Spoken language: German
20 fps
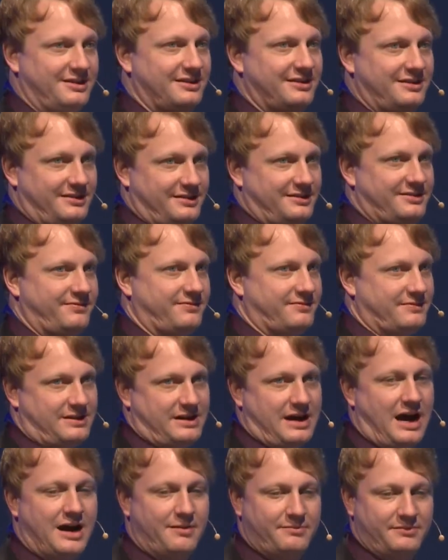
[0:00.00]
Äh, es
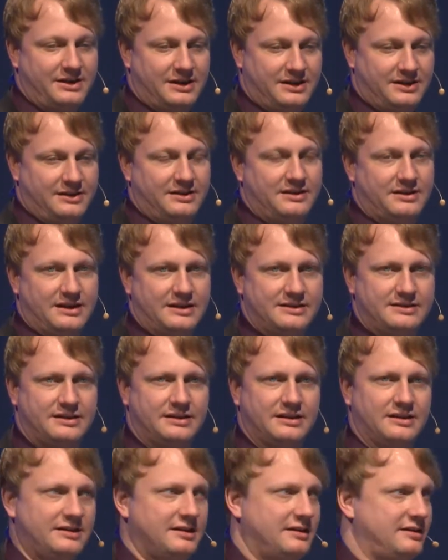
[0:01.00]
kam ja in den
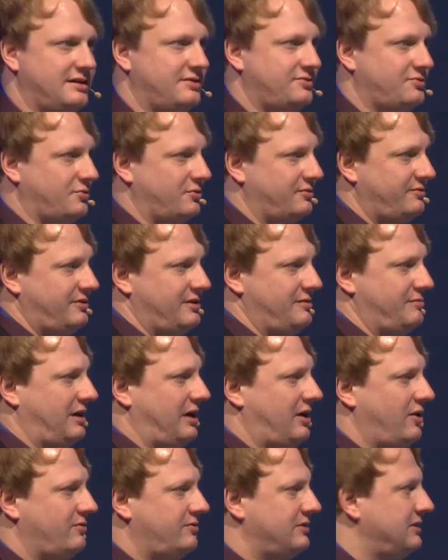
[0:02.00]
30ern dann der Tonfilm
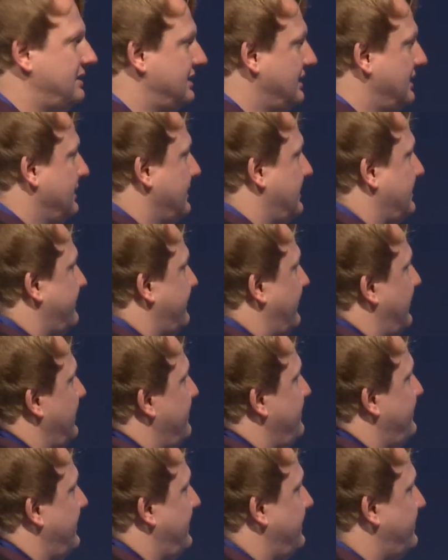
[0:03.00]
auf. Das war
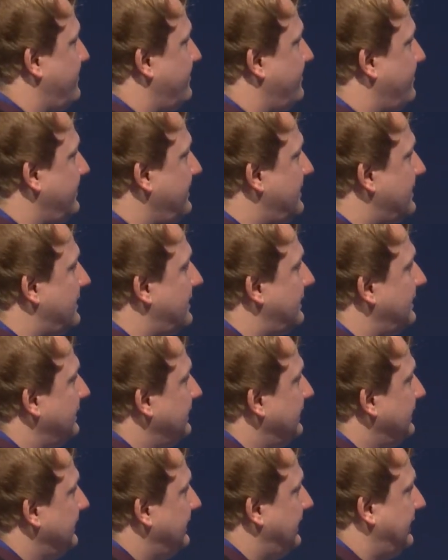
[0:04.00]
ihm sehr zuwider
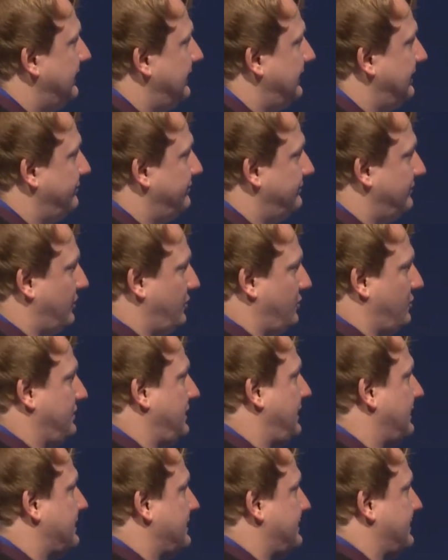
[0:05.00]
ähm, und
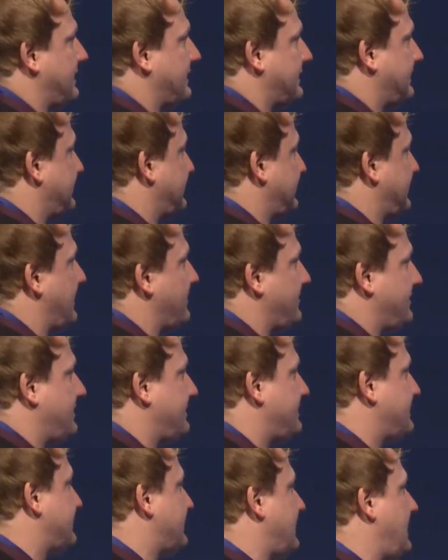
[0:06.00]
hat gesagt, dadurch,
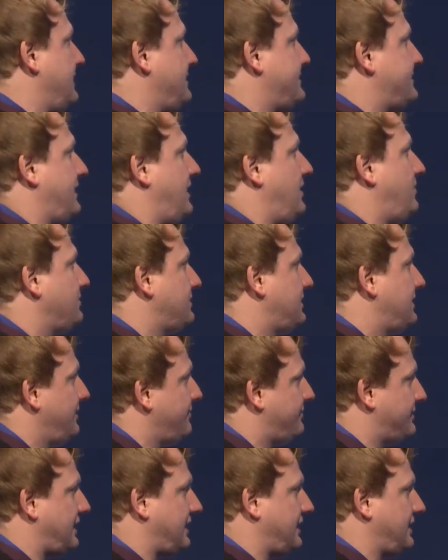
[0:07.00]
dass es keinen Sound
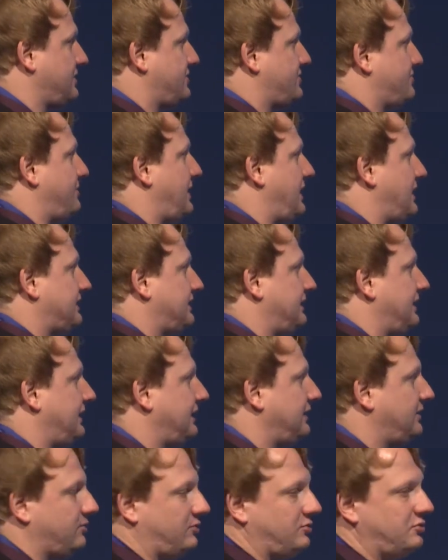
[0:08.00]
gibt, keinen Geschmack,
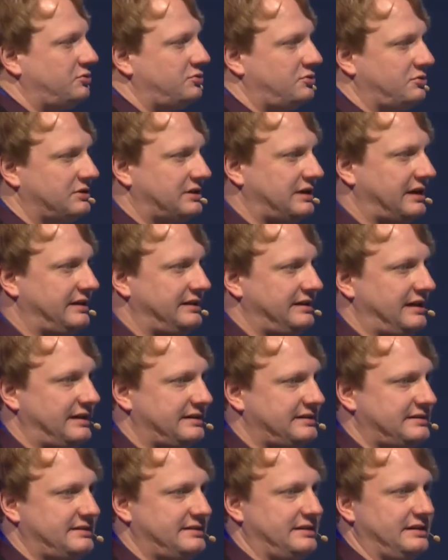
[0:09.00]
keinen Geruch und keinen
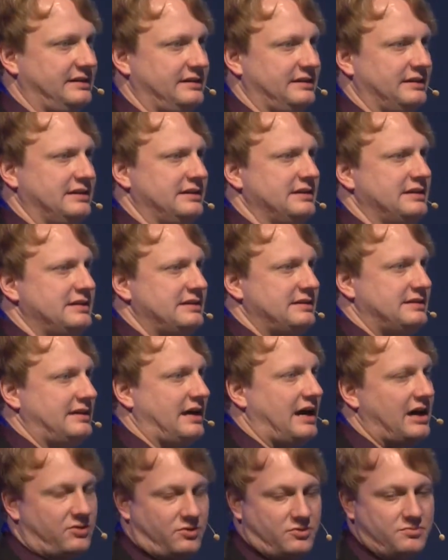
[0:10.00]
Tastsinn,
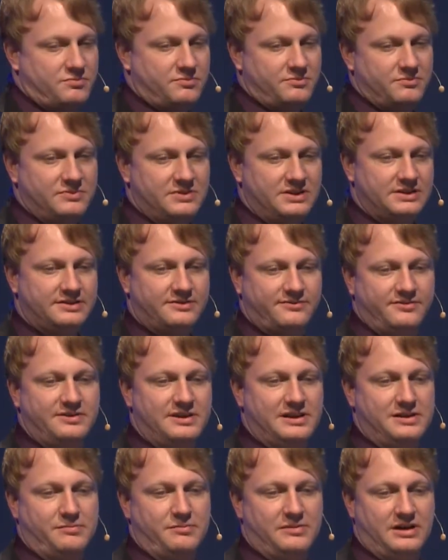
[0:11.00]
darum ist
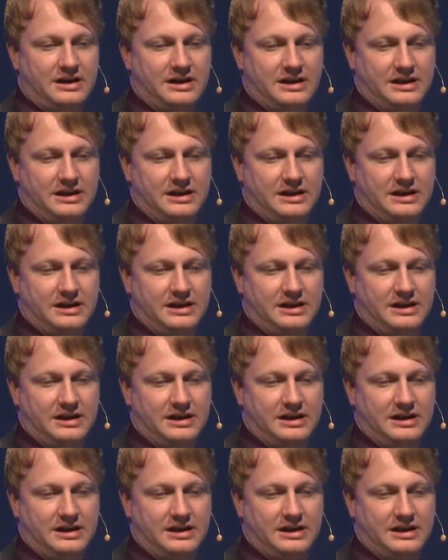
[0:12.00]
Film